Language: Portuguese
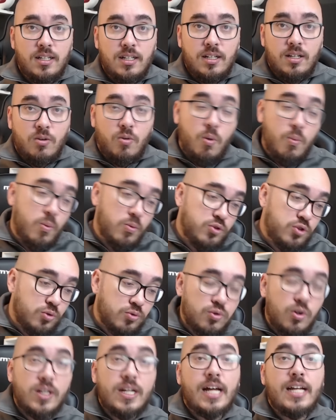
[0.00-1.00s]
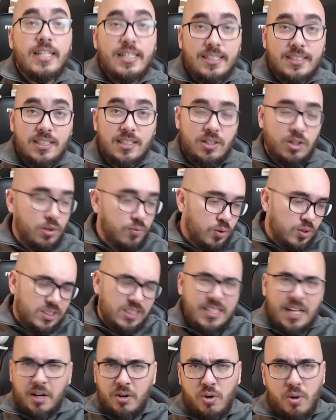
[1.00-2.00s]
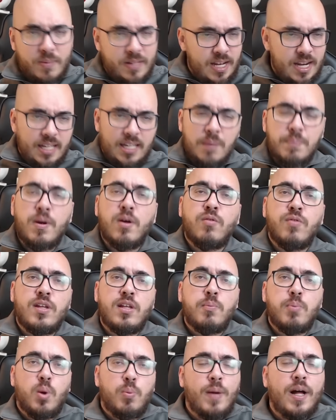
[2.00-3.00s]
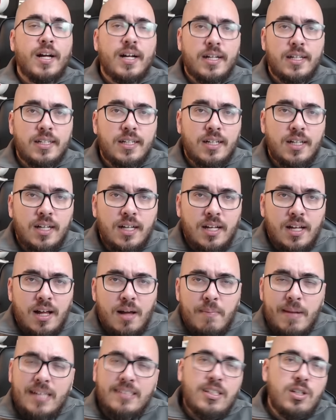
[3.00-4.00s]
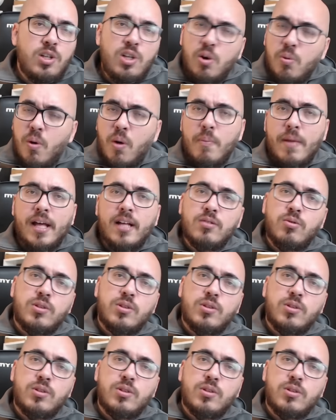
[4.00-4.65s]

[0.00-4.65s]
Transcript: como de um jornalista, que eu não vou citar o nome dele aqui para não fazer propaganda. Mas em nenhum momento o